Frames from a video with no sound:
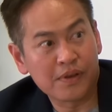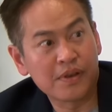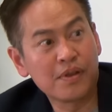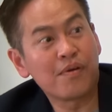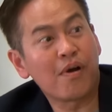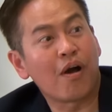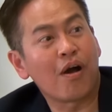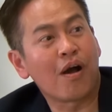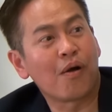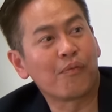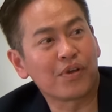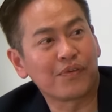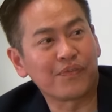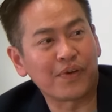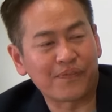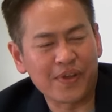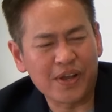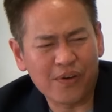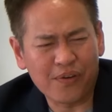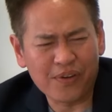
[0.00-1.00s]
nếu họ không cho
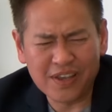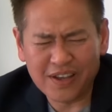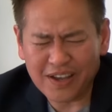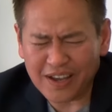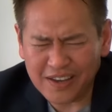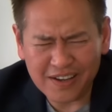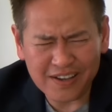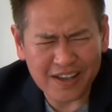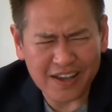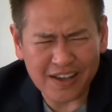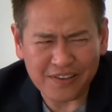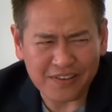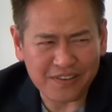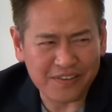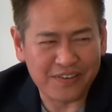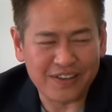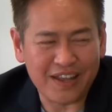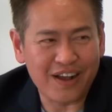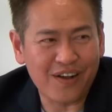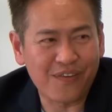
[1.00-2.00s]
mình biết có những cái vấn đề
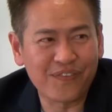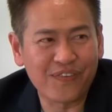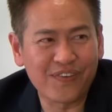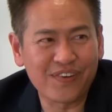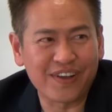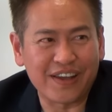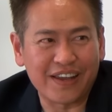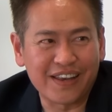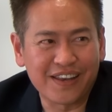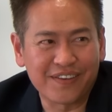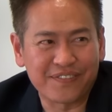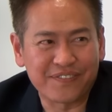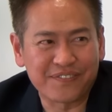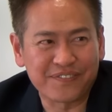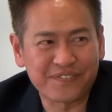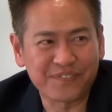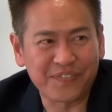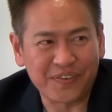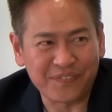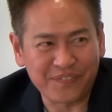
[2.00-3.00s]
người ta không có nghĩ là
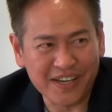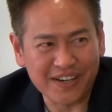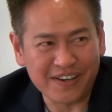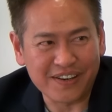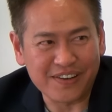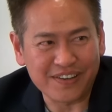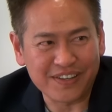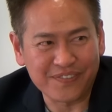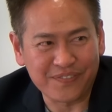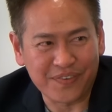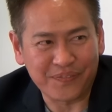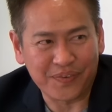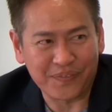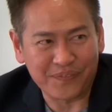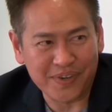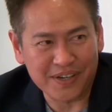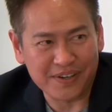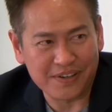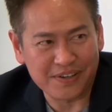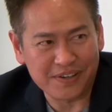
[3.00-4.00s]
mình biết được nhưng mà mình
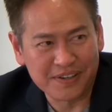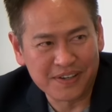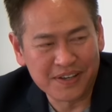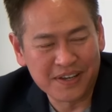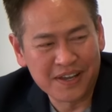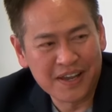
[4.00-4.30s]
biết được